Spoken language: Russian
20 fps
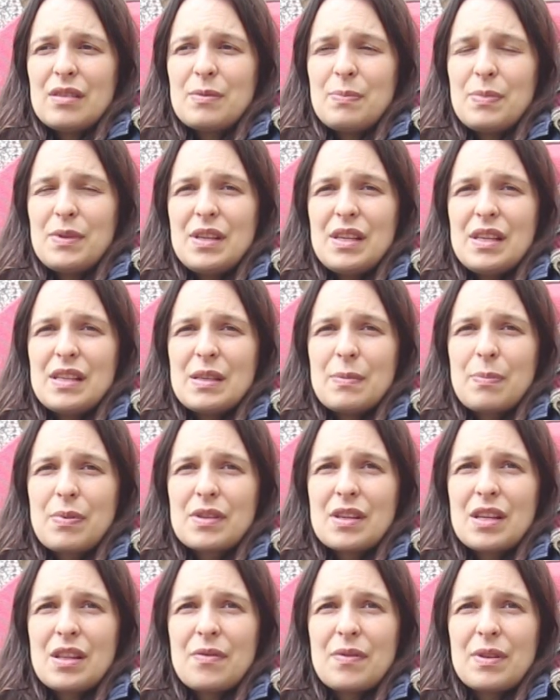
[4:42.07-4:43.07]
из
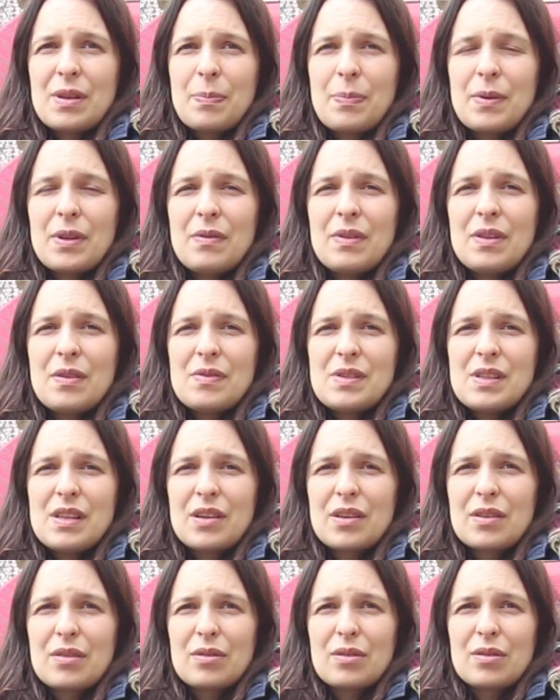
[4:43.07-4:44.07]
50%, это половина
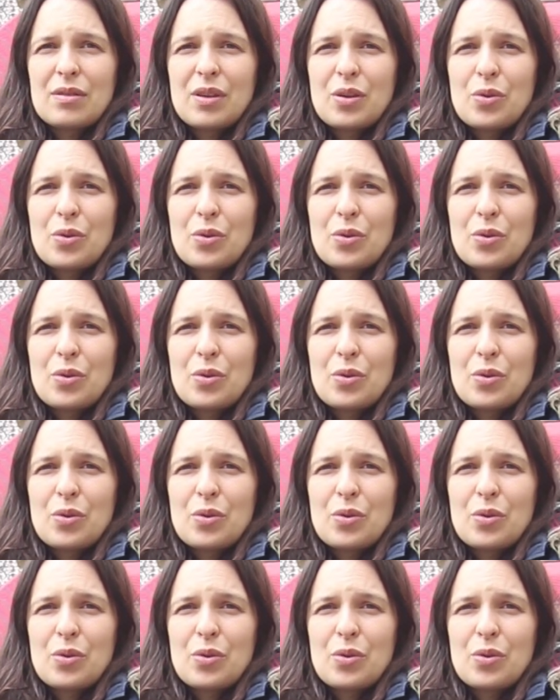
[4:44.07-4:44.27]
всех, э,